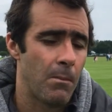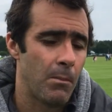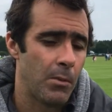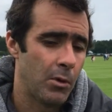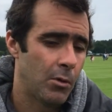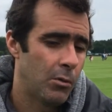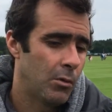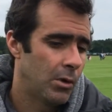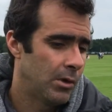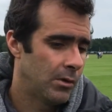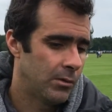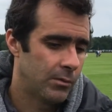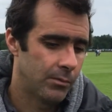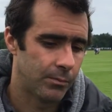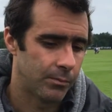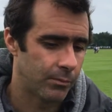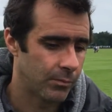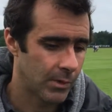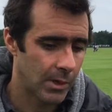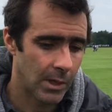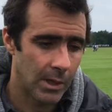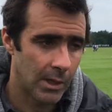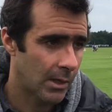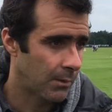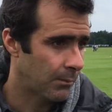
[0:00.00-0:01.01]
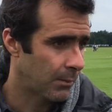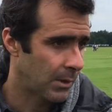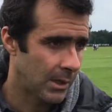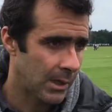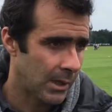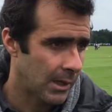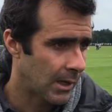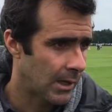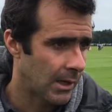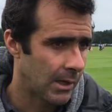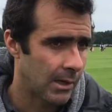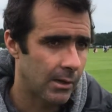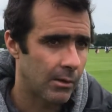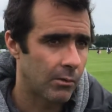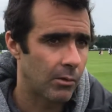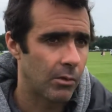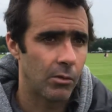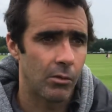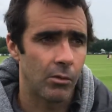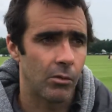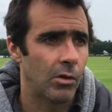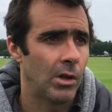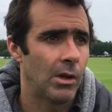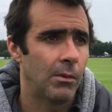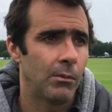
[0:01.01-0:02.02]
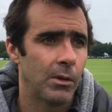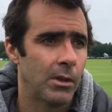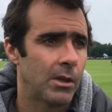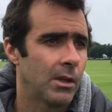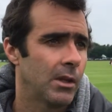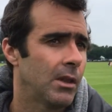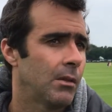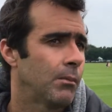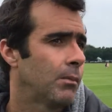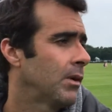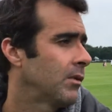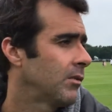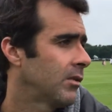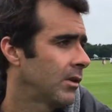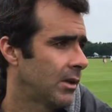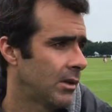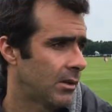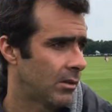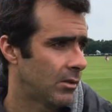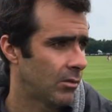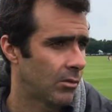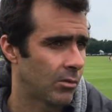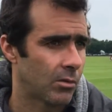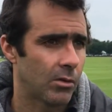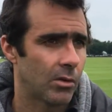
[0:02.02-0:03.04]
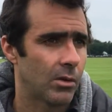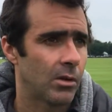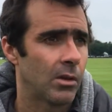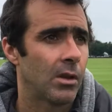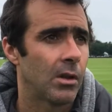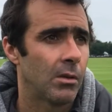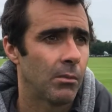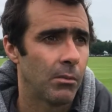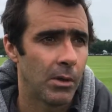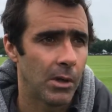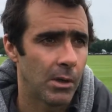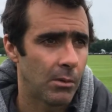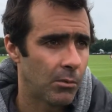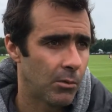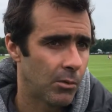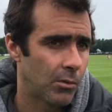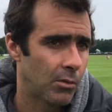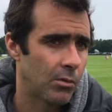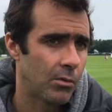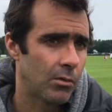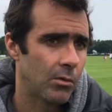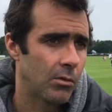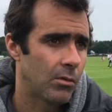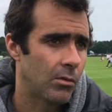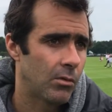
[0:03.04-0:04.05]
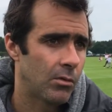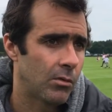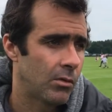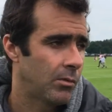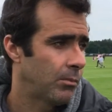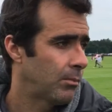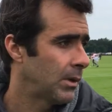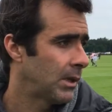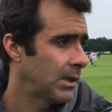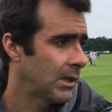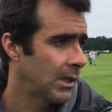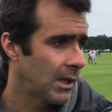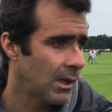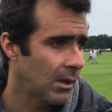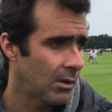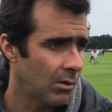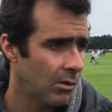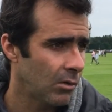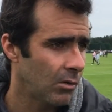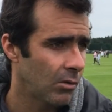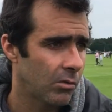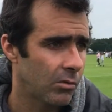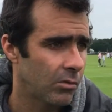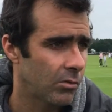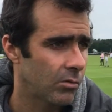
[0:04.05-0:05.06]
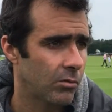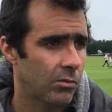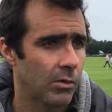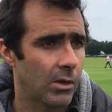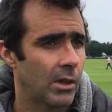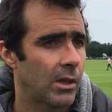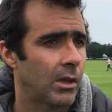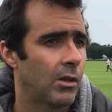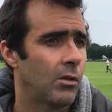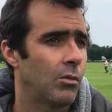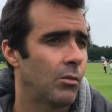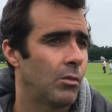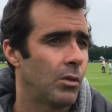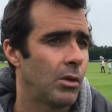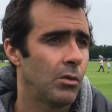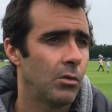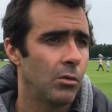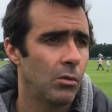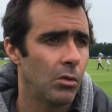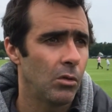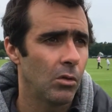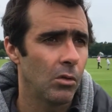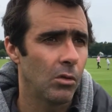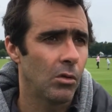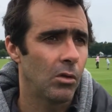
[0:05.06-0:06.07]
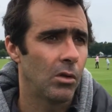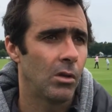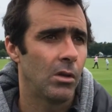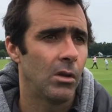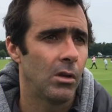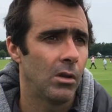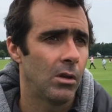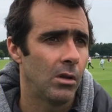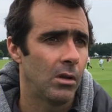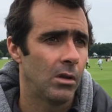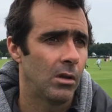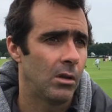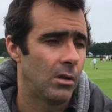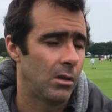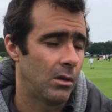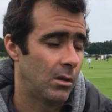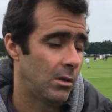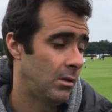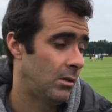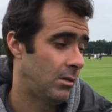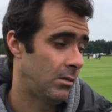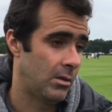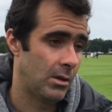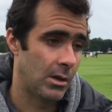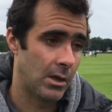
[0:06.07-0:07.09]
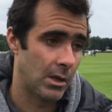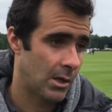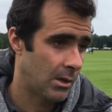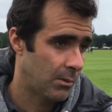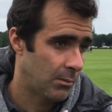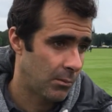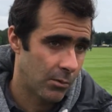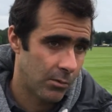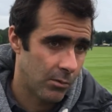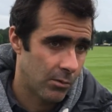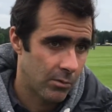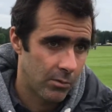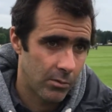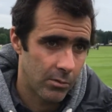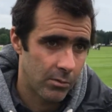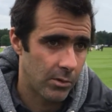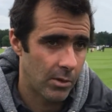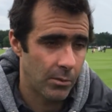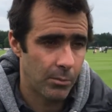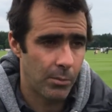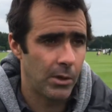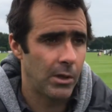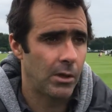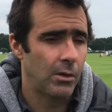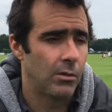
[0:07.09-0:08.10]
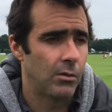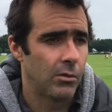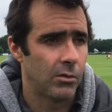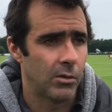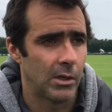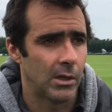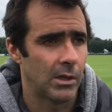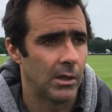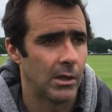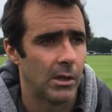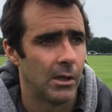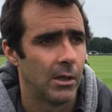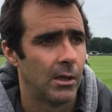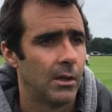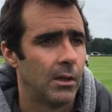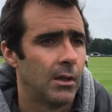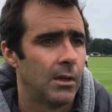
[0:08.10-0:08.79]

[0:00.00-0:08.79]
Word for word: pero bueno, hay que meterla y cuando no la metes te pasa esto. Eh. terminamos empatados, faltando un minuto y, y, ganamos de pedo. O sea,